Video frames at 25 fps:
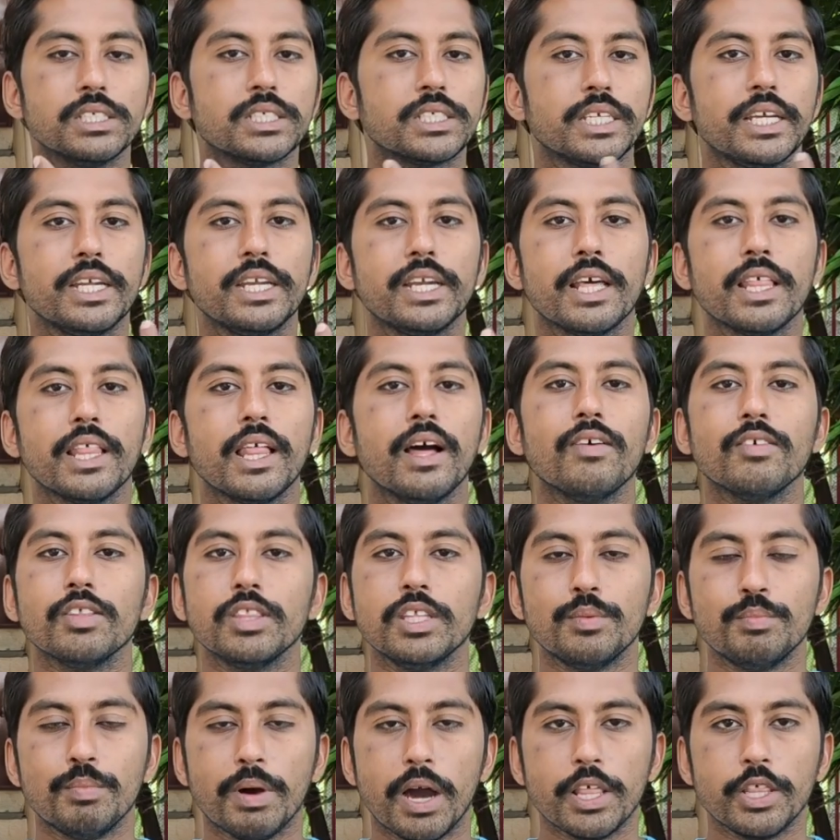இந்த ஸ்கின்னை தான்
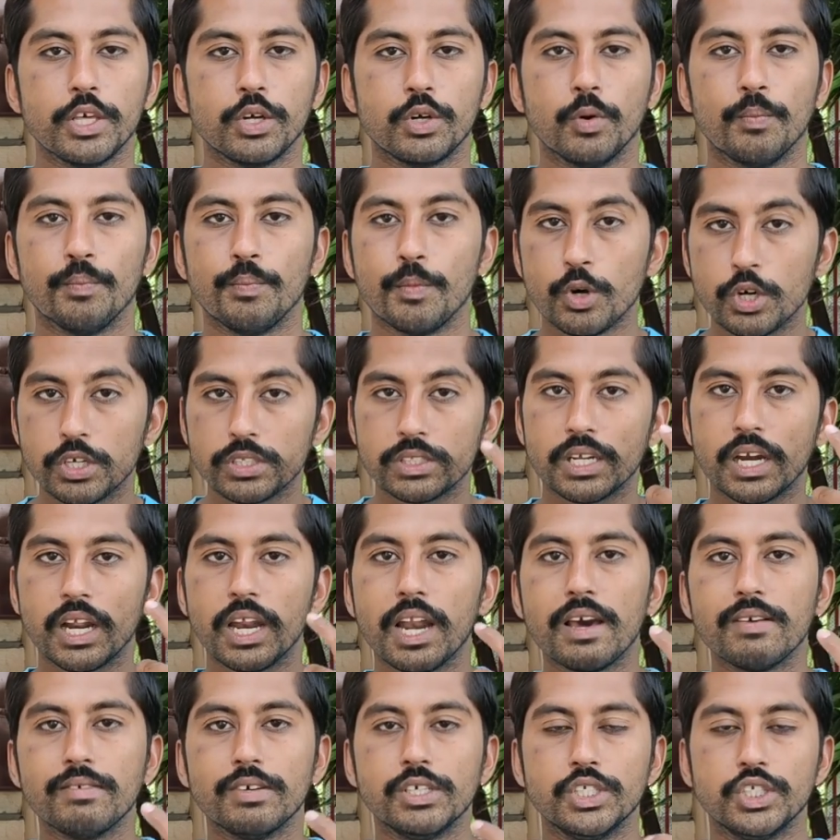வந்து பாதிக்கும் முகத்துல
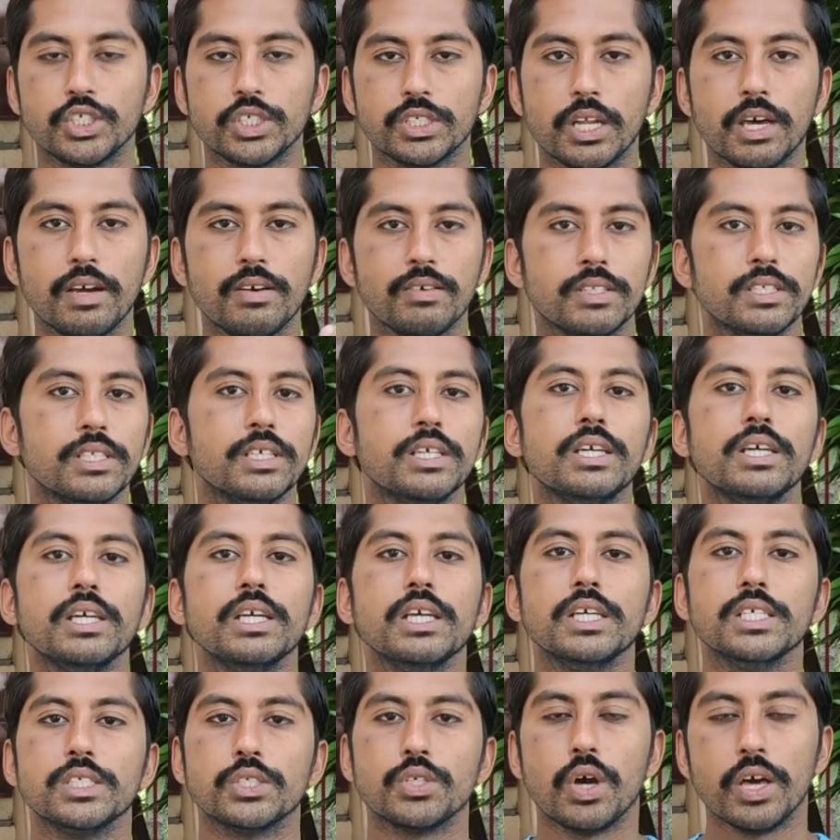எல்லாம் வந்துச்சுன்னா வந்து
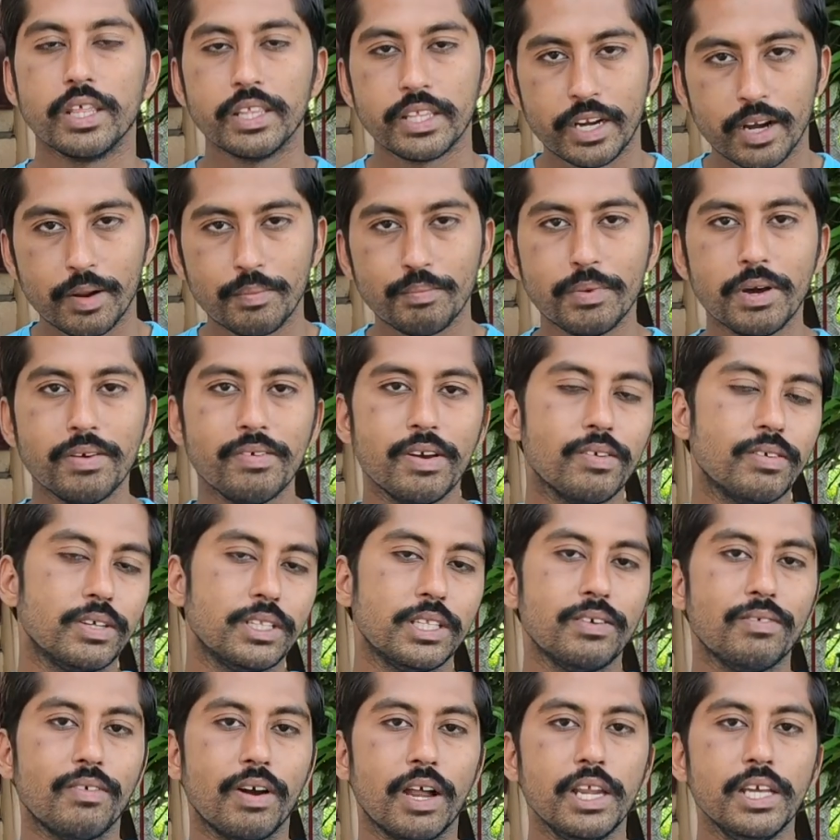சோ அது ரொம்பவே
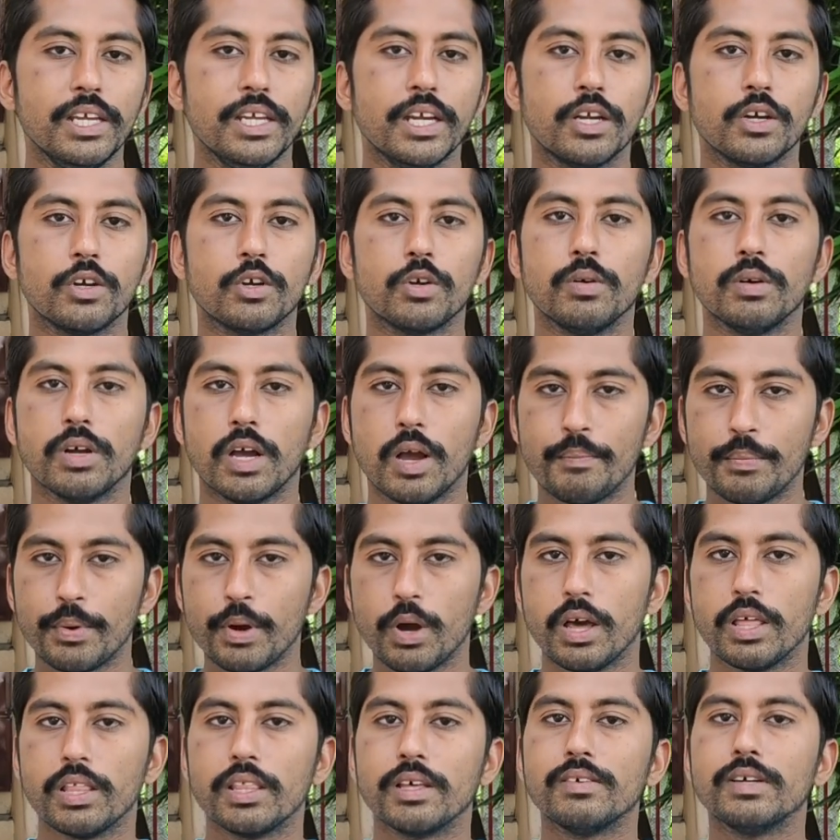வந்து வலி எடுக்கும் அப்போ
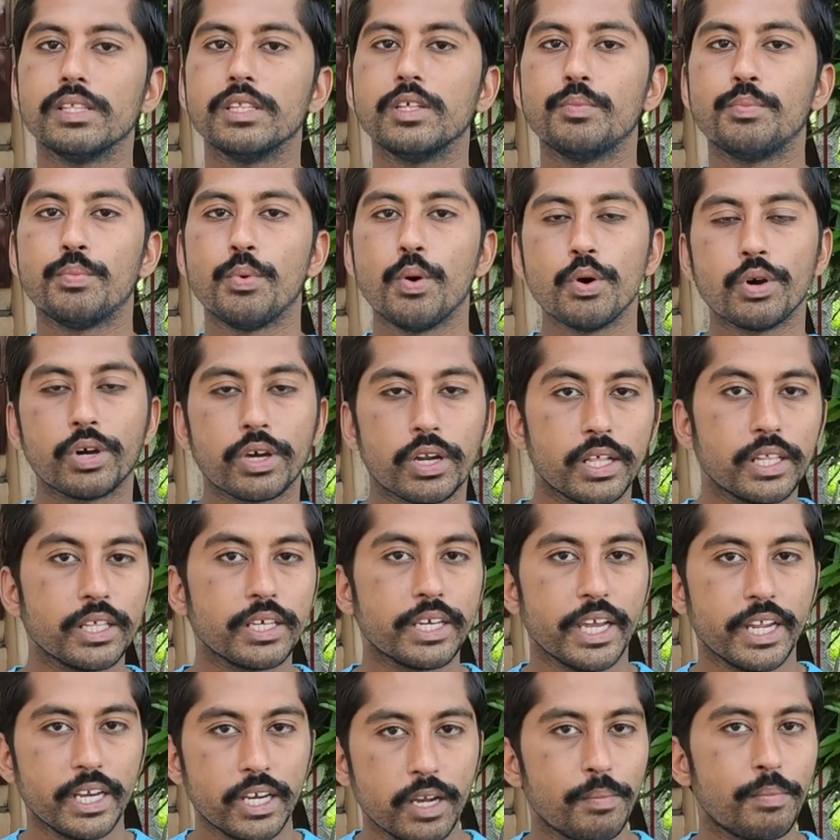அதை வந்து
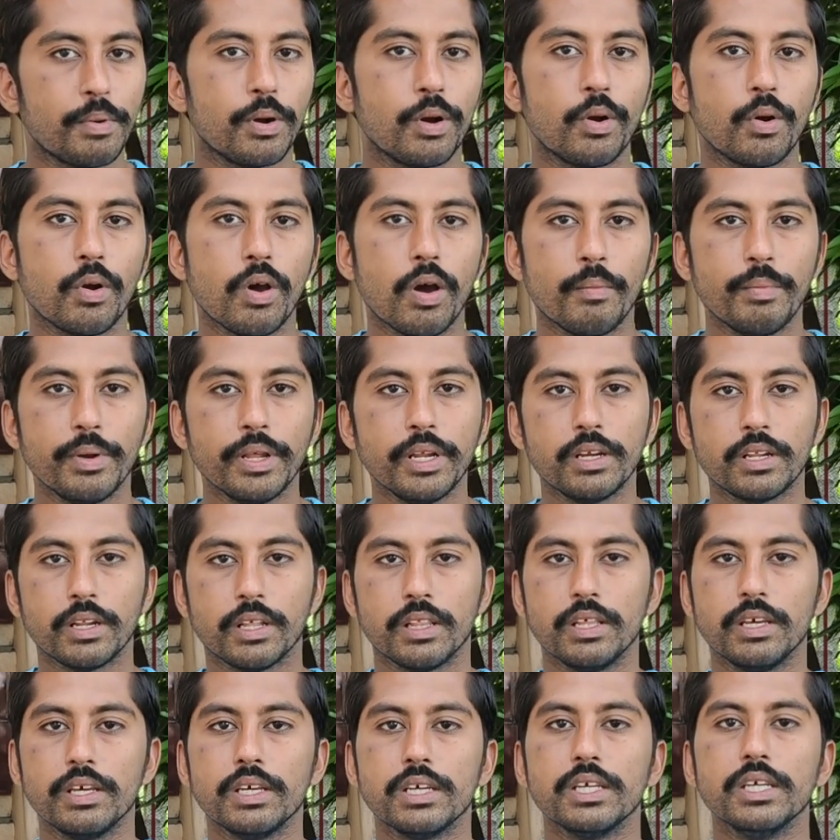போக்குறதுக்கு என்ன பண்ணணும்
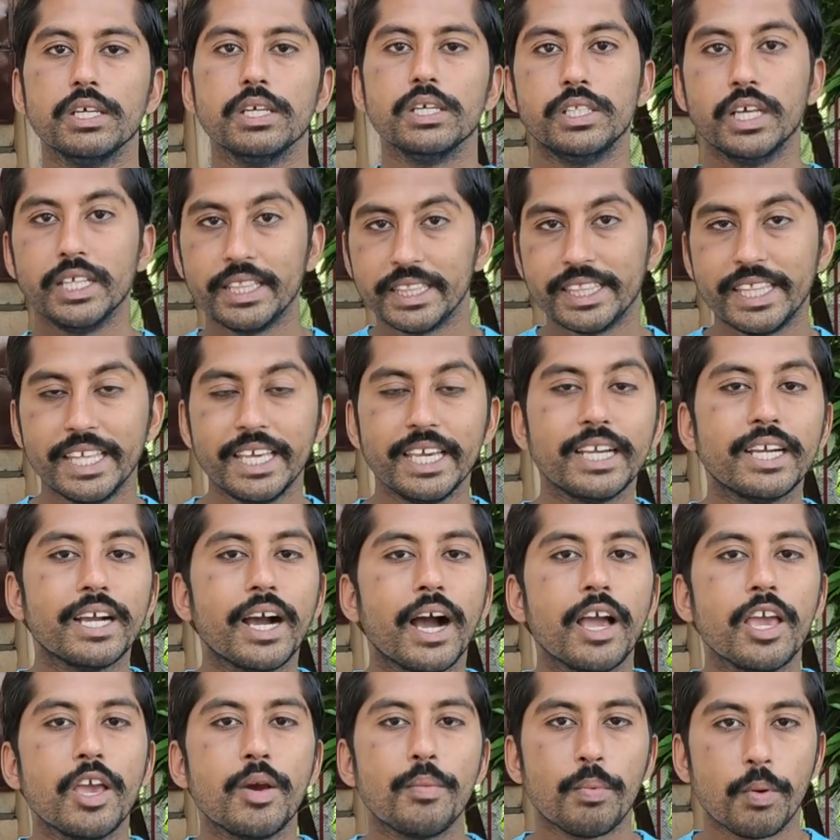அப்படின்றது இந்த
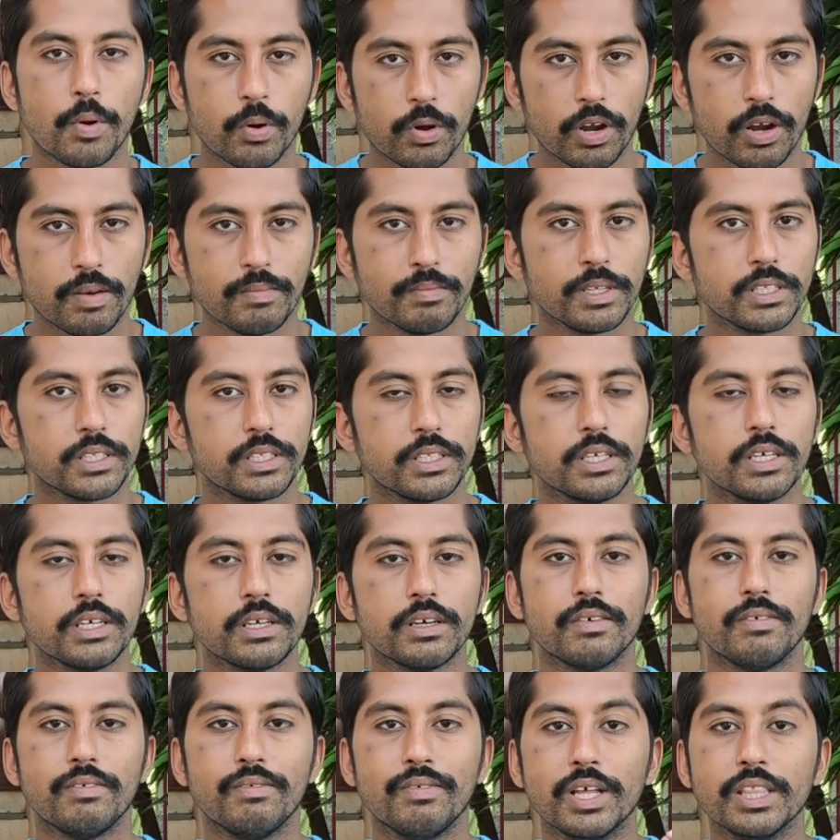தீக்காய பொக்களம் வந்து
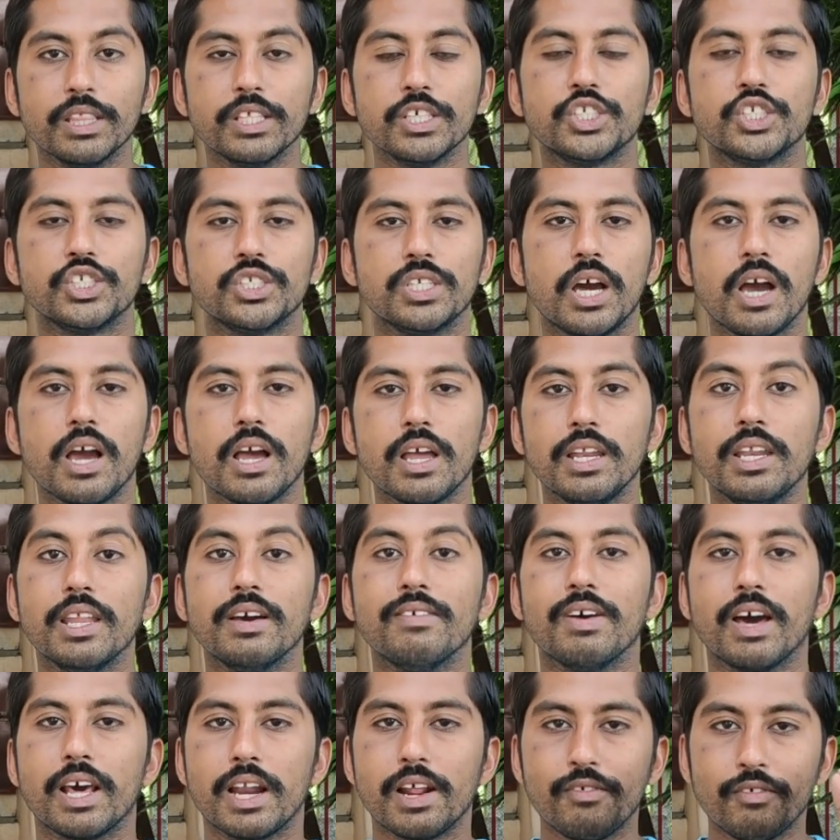வந்துச்சுன்னா இல்ல
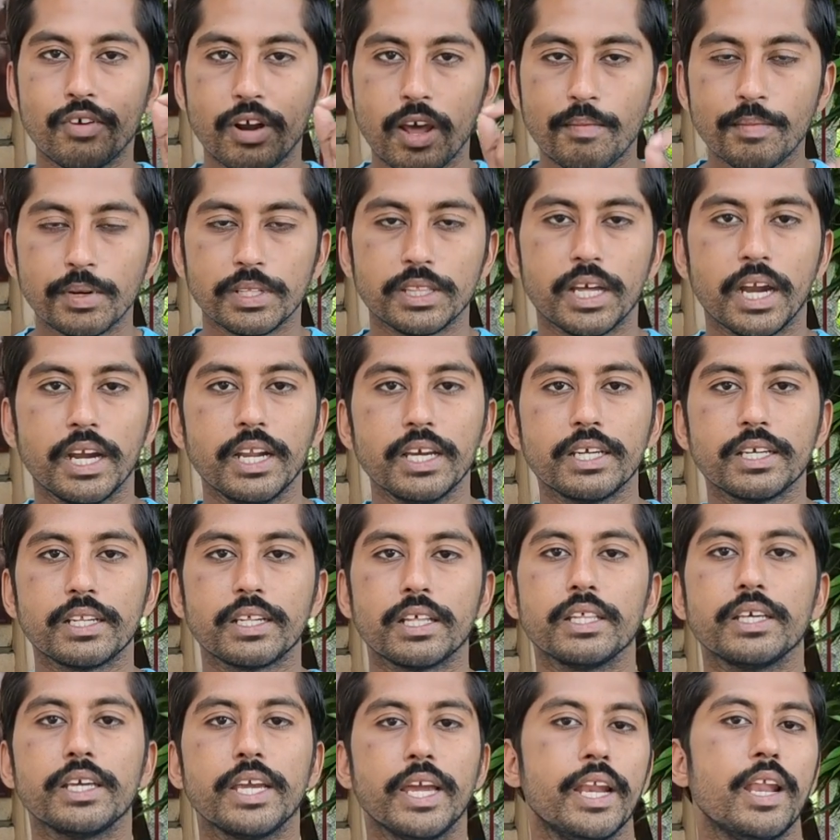வர விடாம
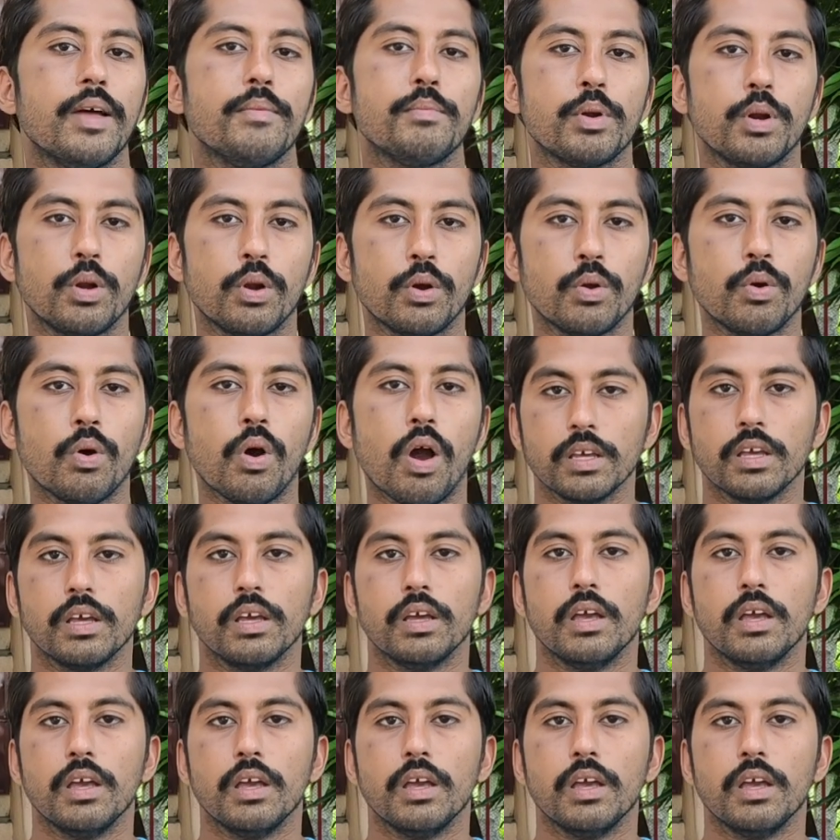தடுக்கிறதுக்கு என்ன பண்ணணும்